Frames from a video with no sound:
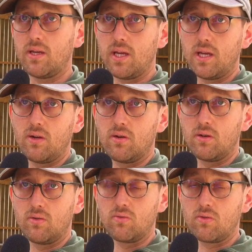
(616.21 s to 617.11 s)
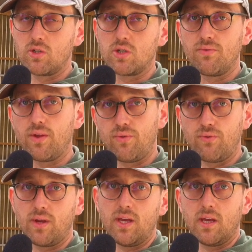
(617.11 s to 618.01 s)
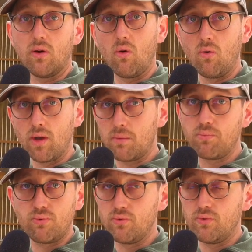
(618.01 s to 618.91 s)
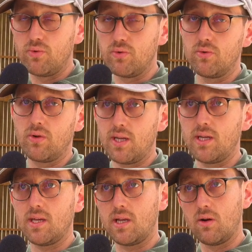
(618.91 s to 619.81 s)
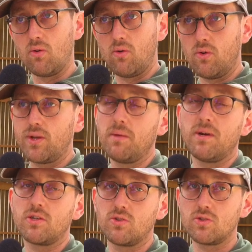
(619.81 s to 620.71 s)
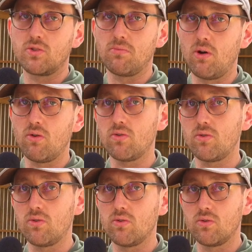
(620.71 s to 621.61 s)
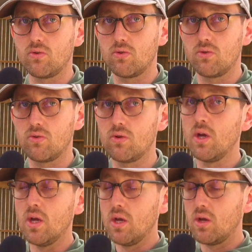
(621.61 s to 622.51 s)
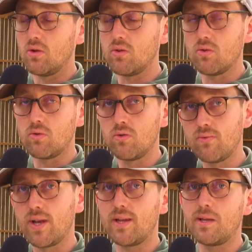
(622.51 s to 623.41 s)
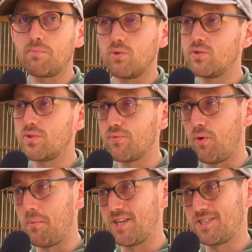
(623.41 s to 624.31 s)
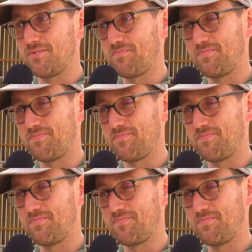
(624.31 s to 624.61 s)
Et donc janvier-février, on n'a plus de lait. Et là, on redémarre justement une, une nouvelle année de production de fromage.